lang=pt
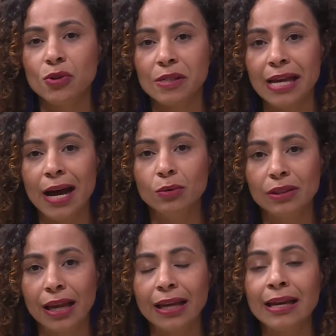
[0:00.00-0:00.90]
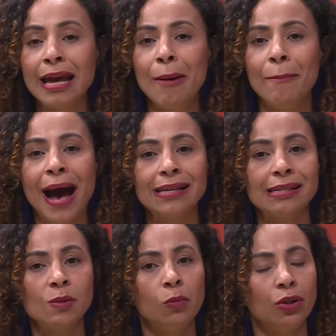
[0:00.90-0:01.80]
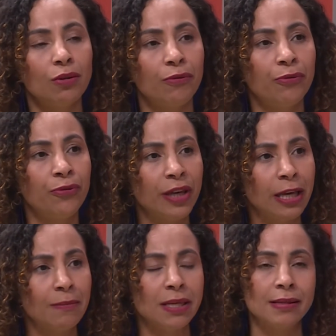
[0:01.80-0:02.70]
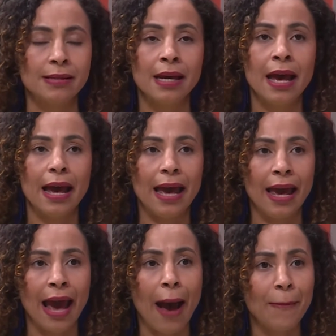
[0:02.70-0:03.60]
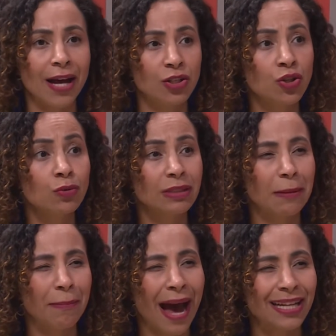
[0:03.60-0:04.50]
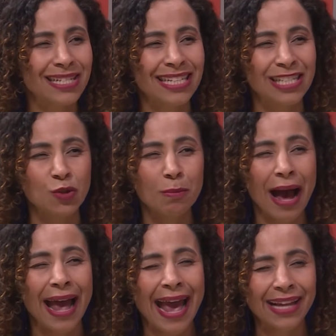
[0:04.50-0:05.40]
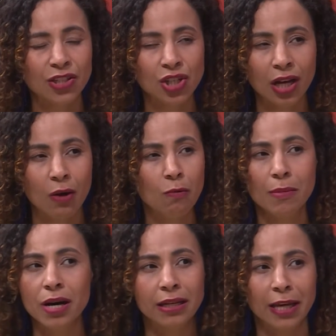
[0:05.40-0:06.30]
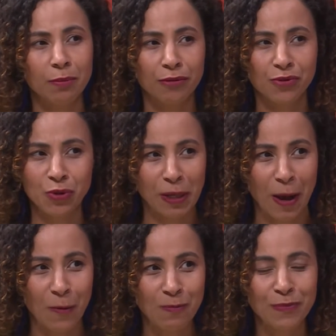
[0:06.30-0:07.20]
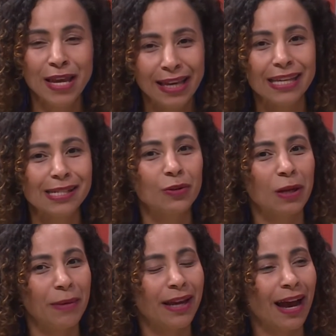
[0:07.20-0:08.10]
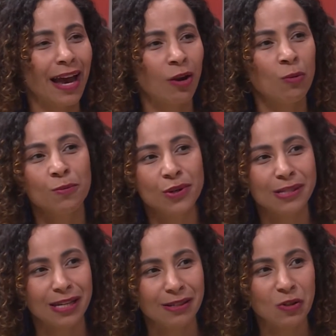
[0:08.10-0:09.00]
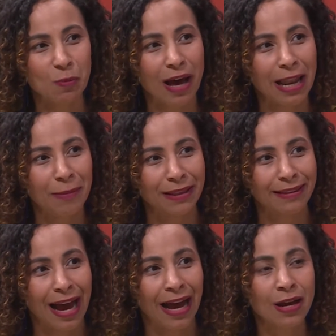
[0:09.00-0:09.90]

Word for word: social tem bases muito firmes é, a partir de um debate de uma ética humana e profissional. Isso eu também carrego para o meu exercício parlamentar.